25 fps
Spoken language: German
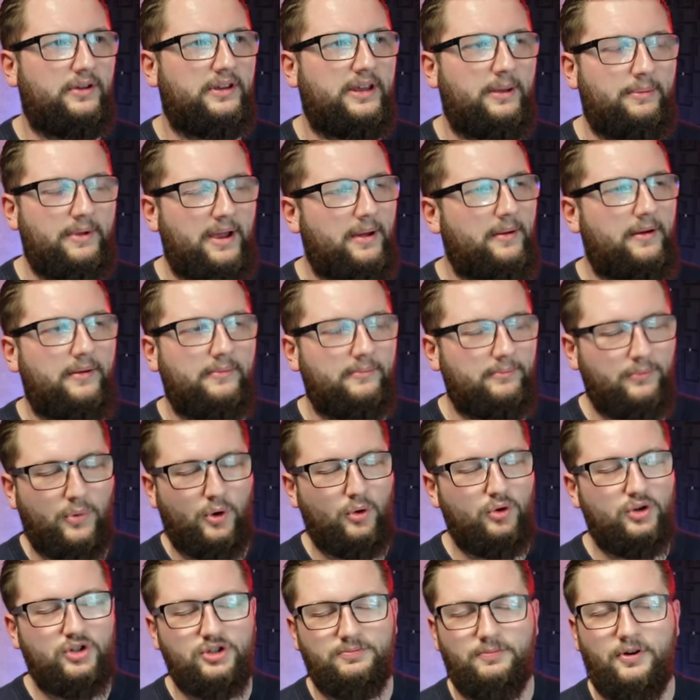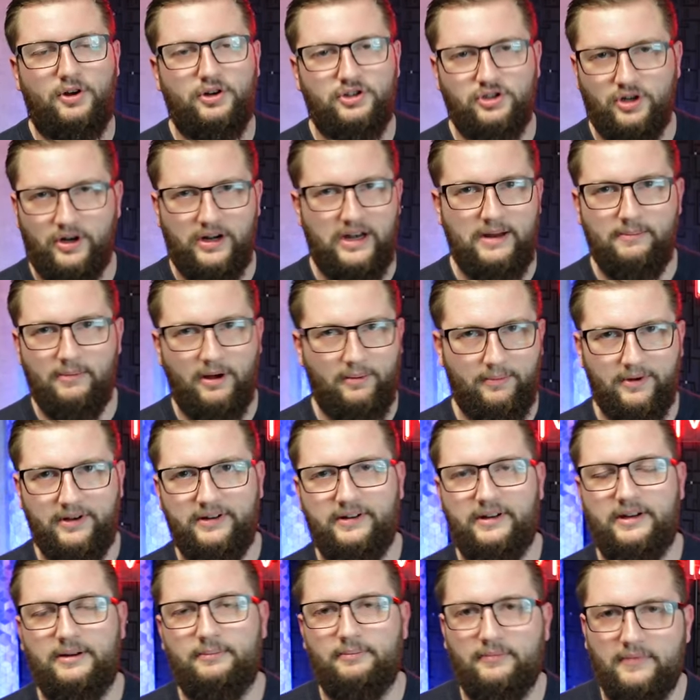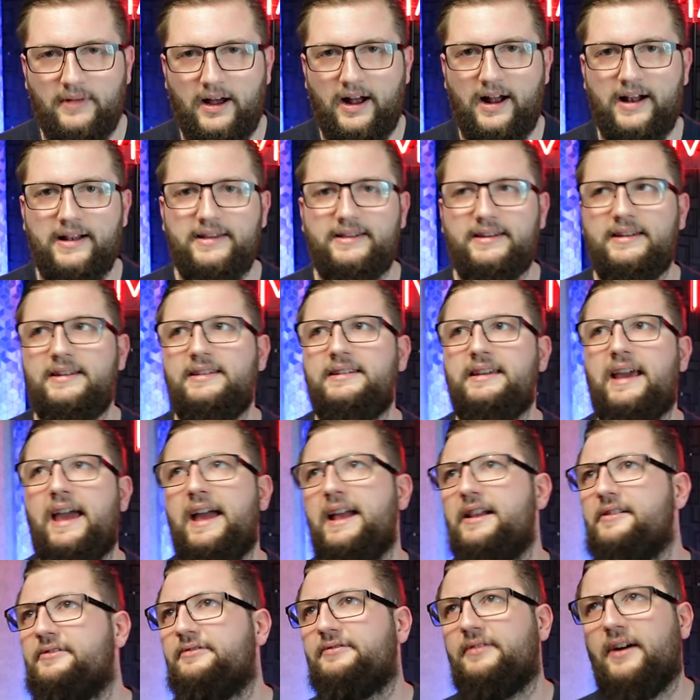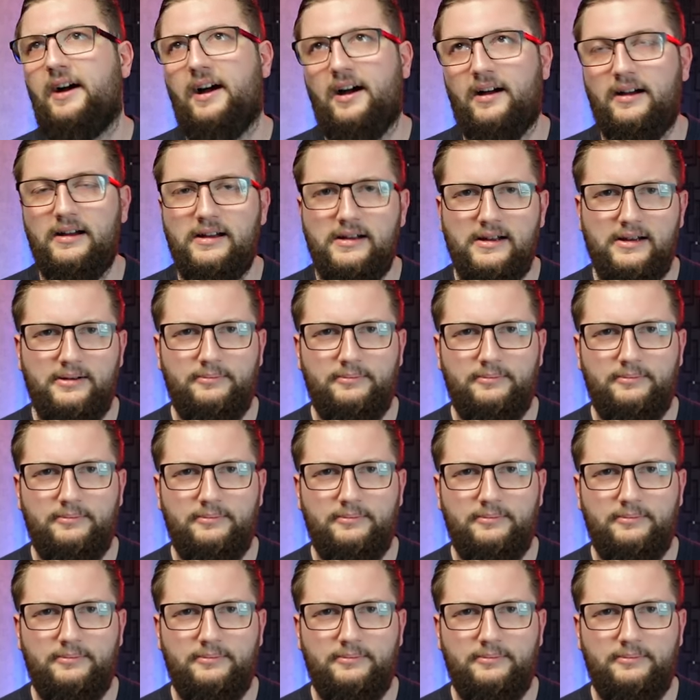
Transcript: ich habe ja Bogensport schon immer betrieben, als ich elf war.